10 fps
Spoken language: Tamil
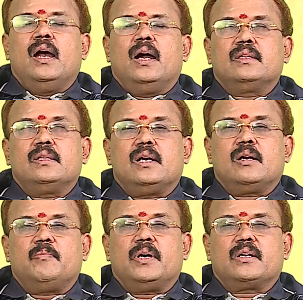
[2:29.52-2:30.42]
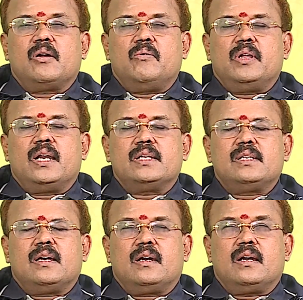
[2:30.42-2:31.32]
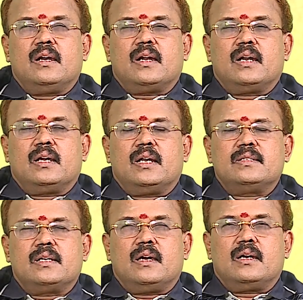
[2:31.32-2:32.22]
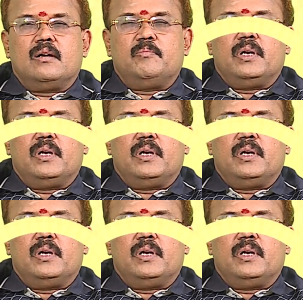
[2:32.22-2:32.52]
அடுத்ததாக பார்க்கக்கூடிய ராசிக்காரர்கள் கடகராசிக்காரர்கள்